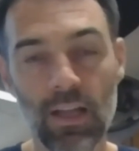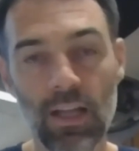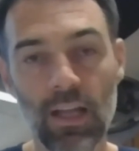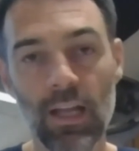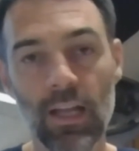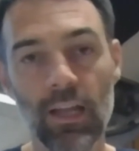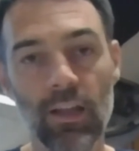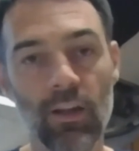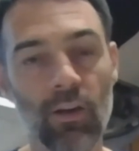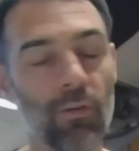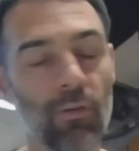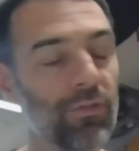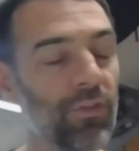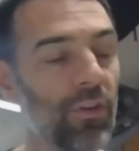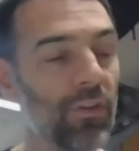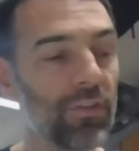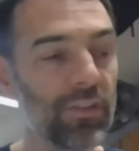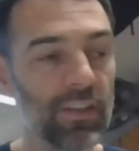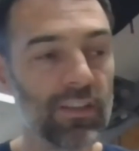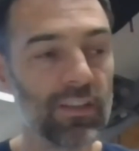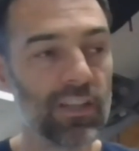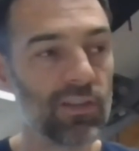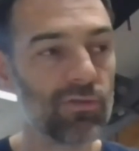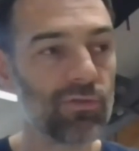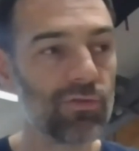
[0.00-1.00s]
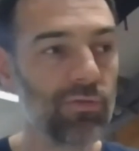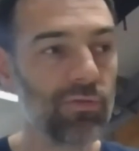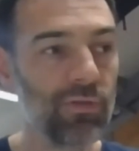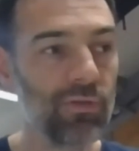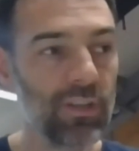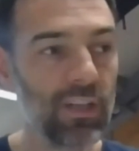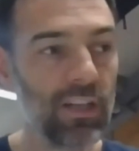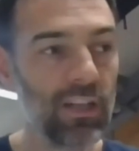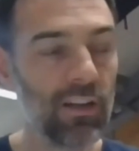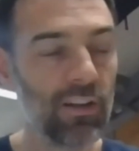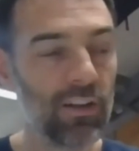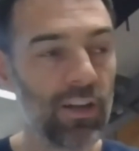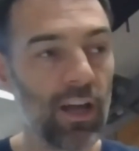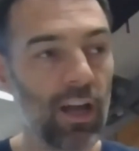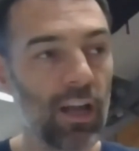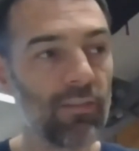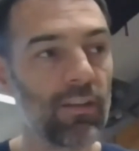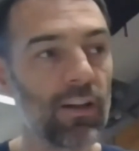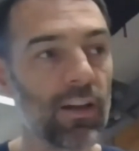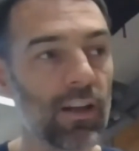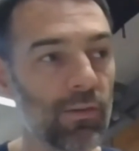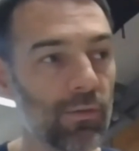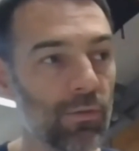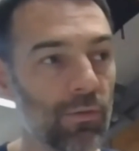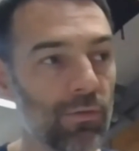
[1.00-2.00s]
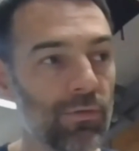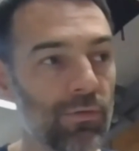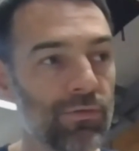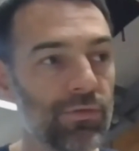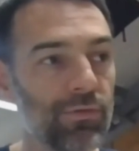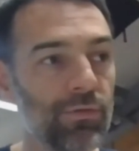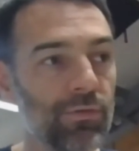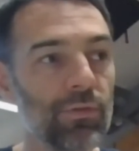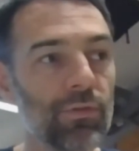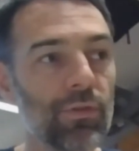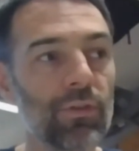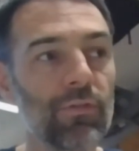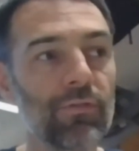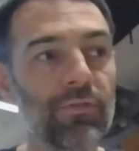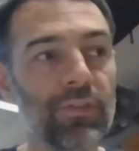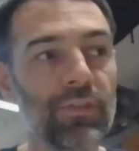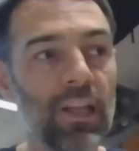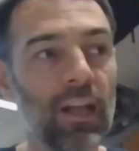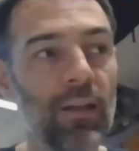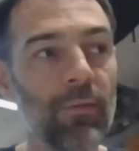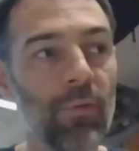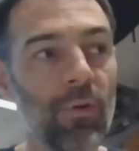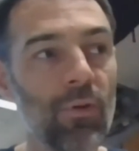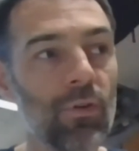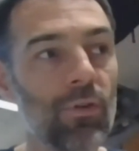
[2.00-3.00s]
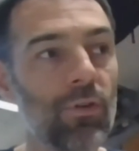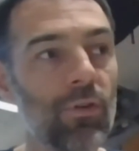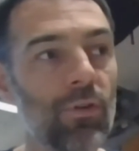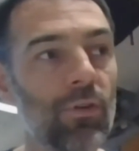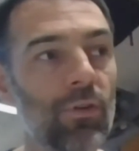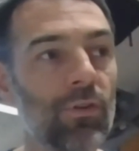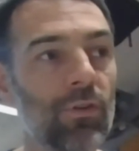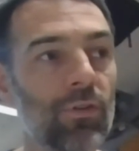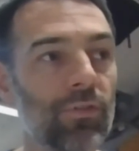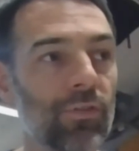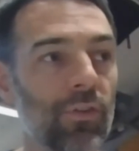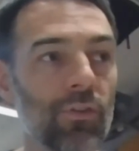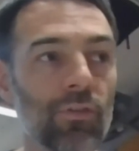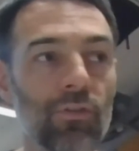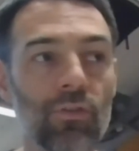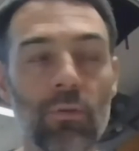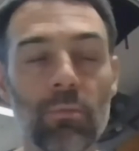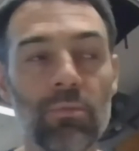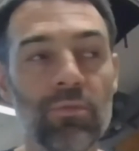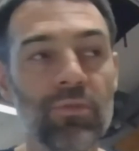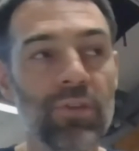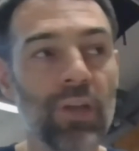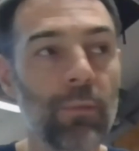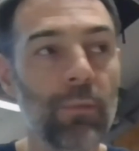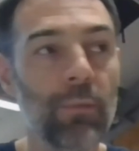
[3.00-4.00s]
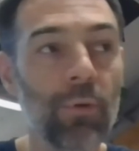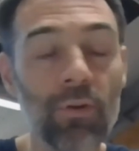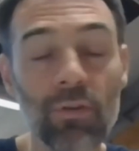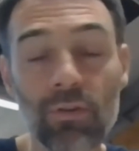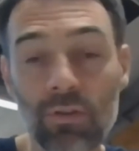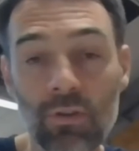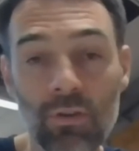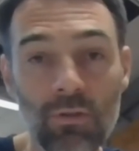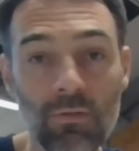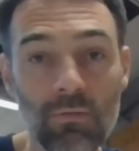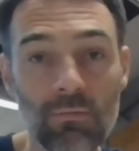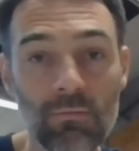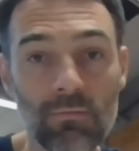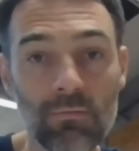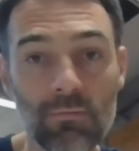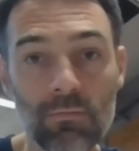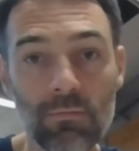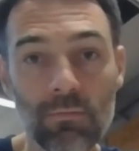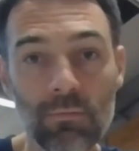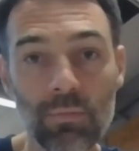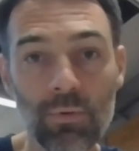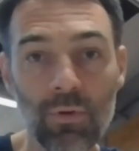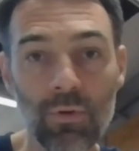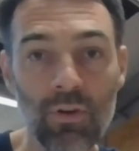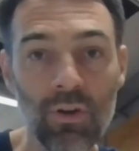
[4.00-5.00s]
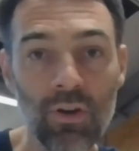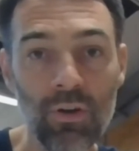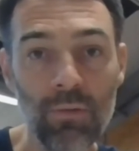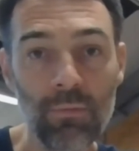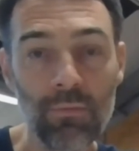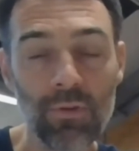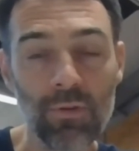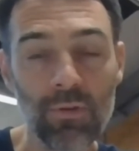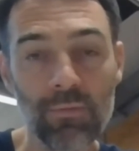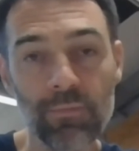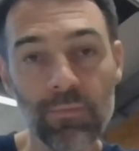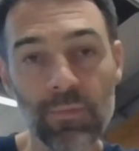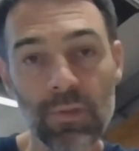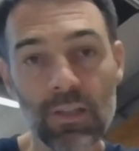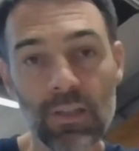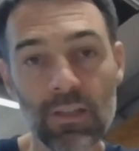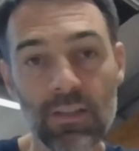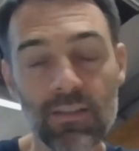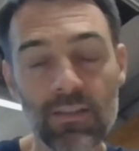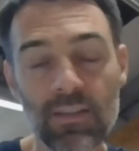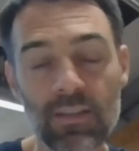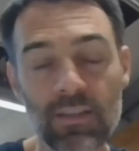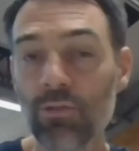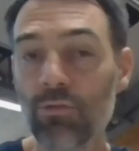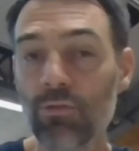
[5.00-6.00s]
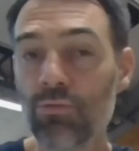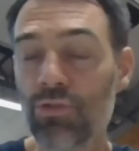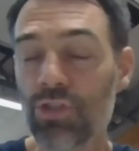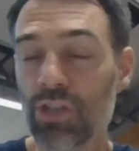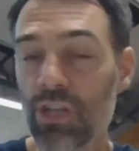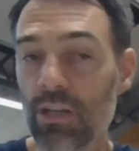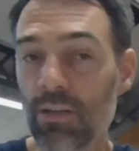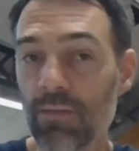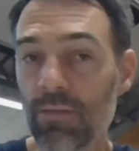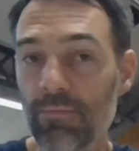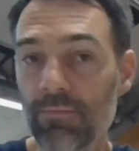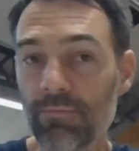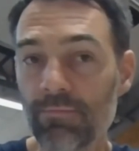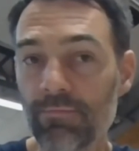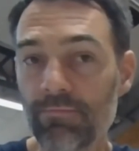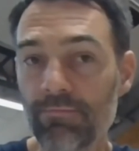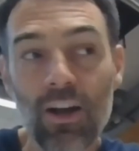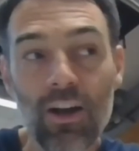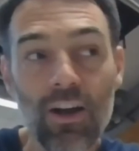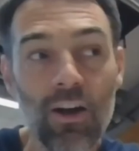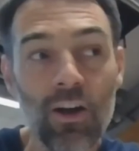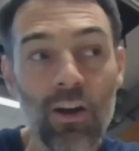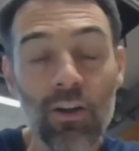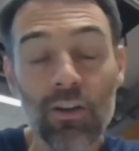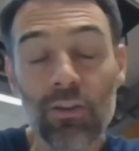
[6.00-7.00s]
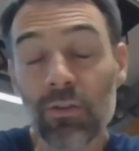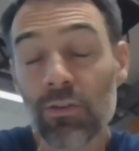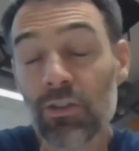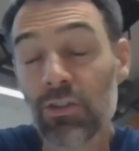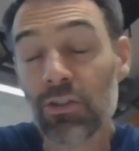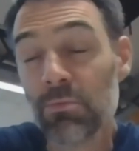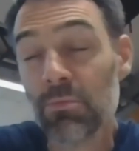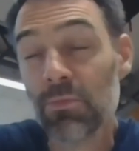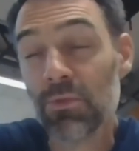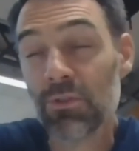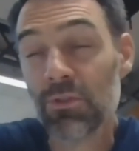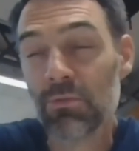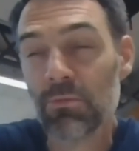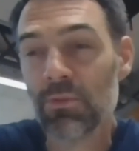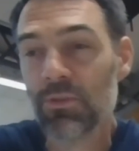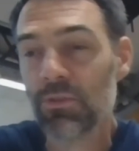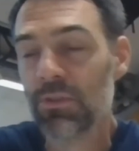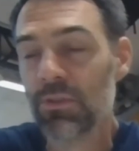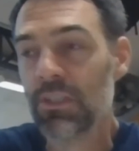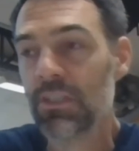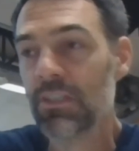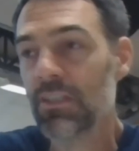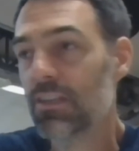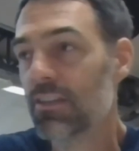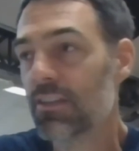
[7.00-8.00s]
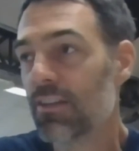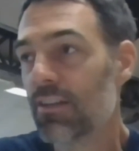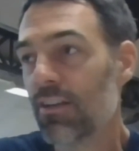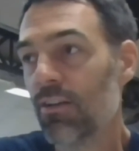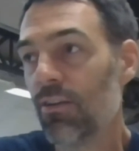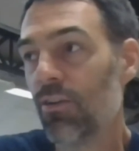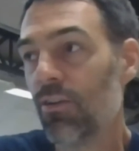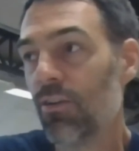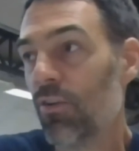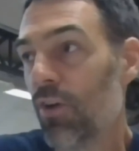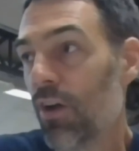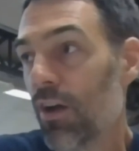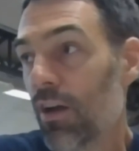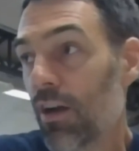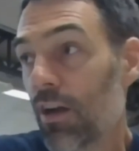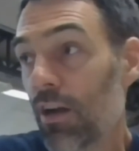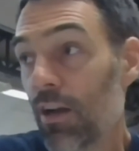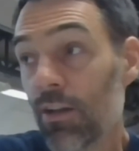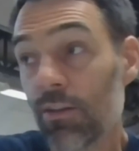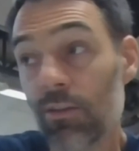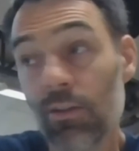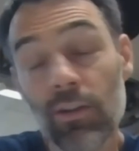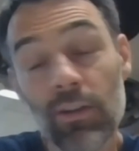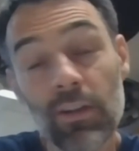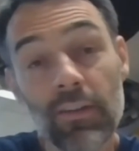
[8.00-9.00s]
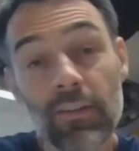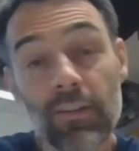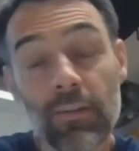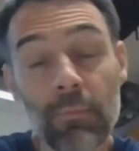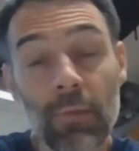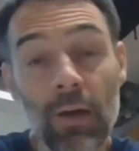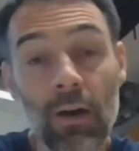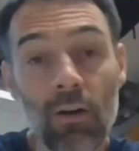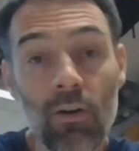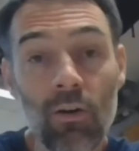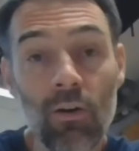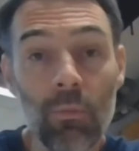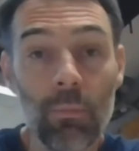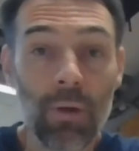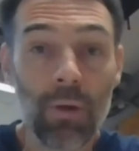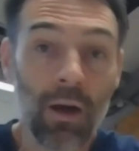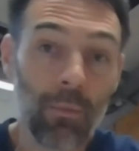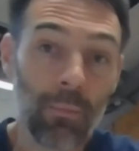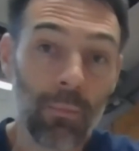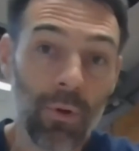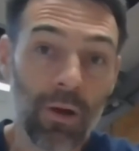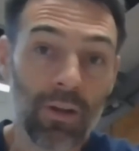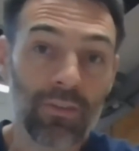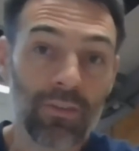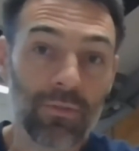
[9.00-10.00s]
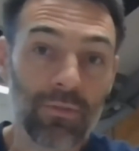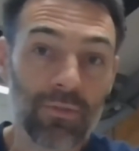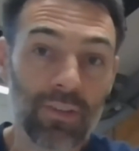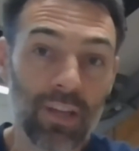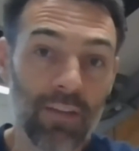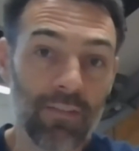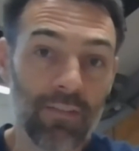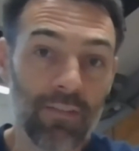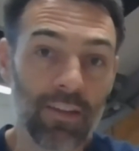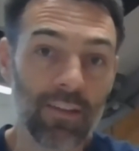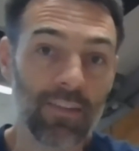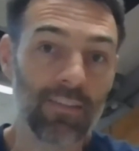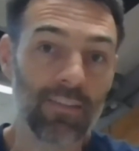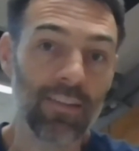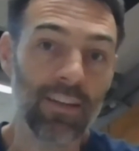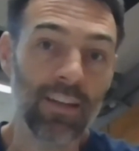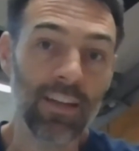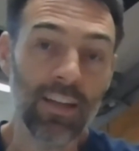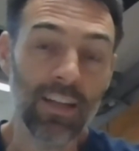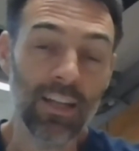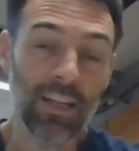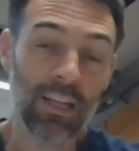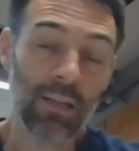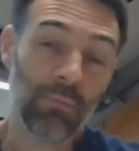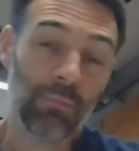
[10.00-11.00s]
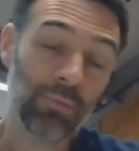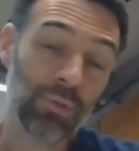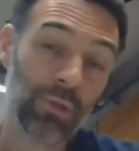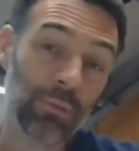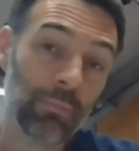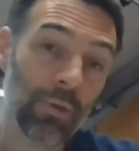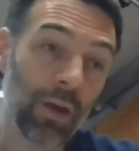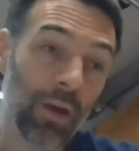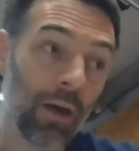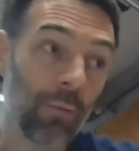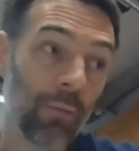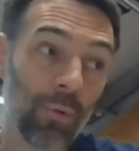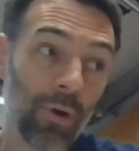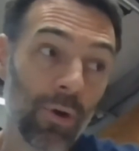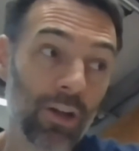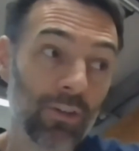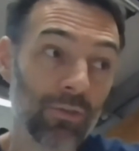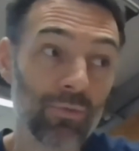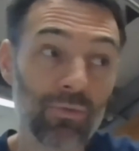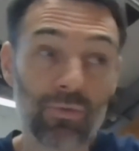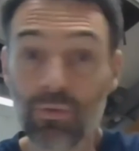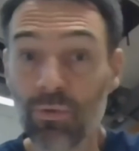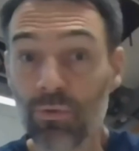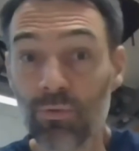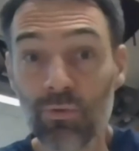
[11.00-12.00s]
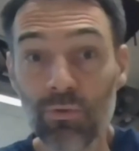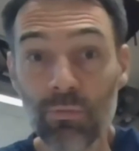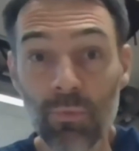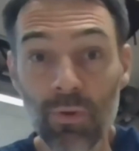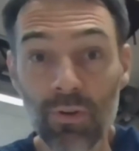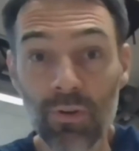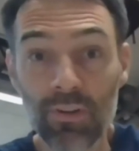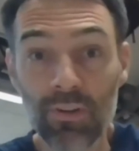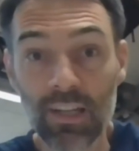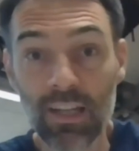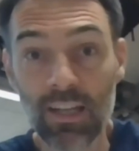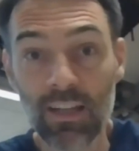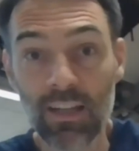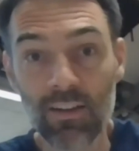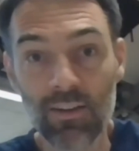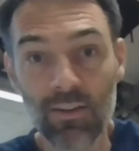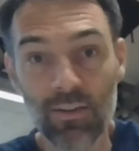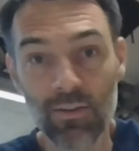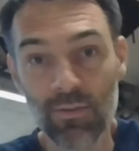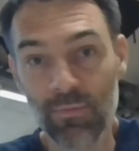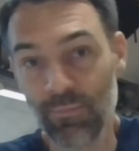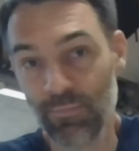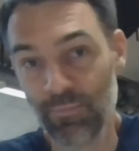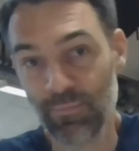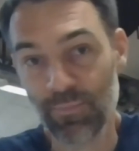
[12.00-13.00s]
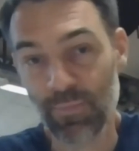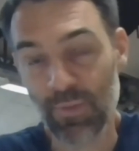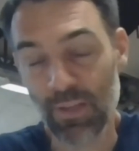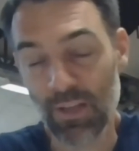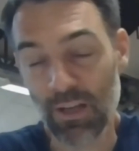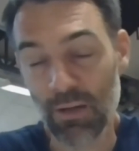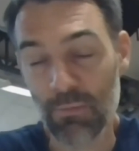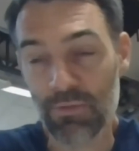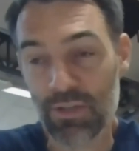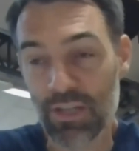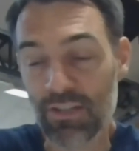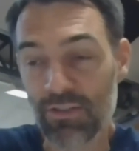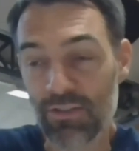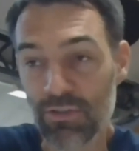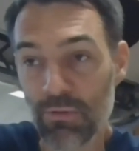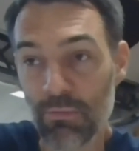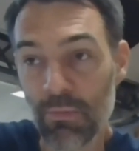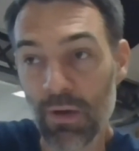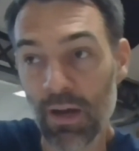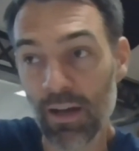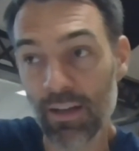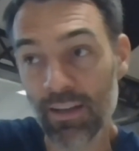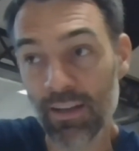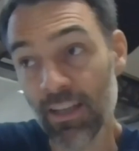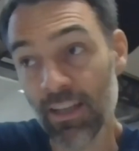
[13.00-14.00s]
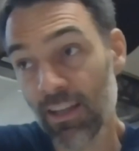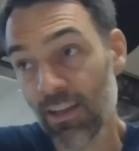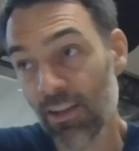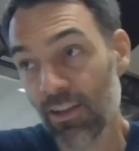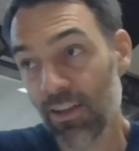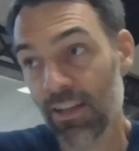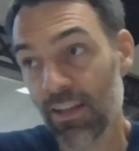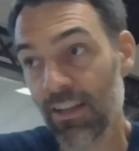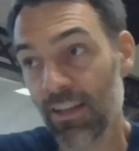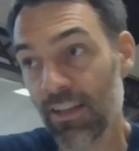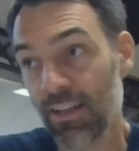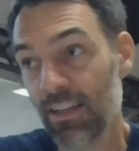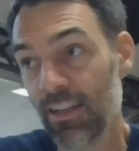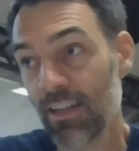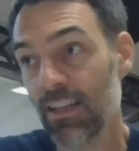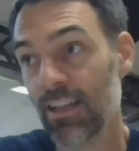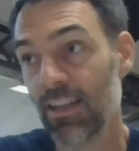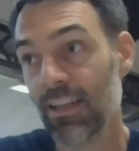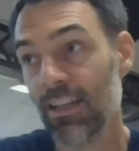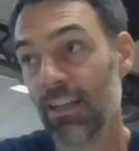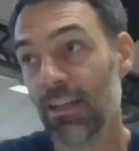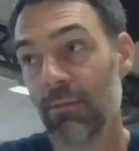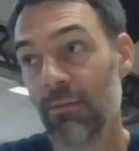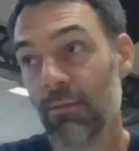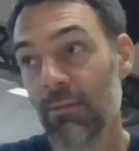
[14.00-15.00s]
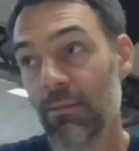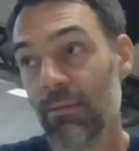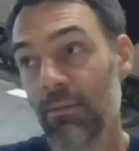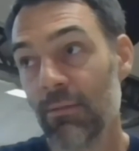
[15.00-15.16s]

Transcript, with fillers: Et en faisant cette étude, il en arrive à la conclusion que finalement, le sens le plus important pour l'homme, c'est le toucher. Euh, donc je, me suis dit que c'était euh, un clin d'œil assez marrant par rapport à ce qu'on traversait et puis par rapport à tout ce qu'on nous demandait euh, comme geste barrière et,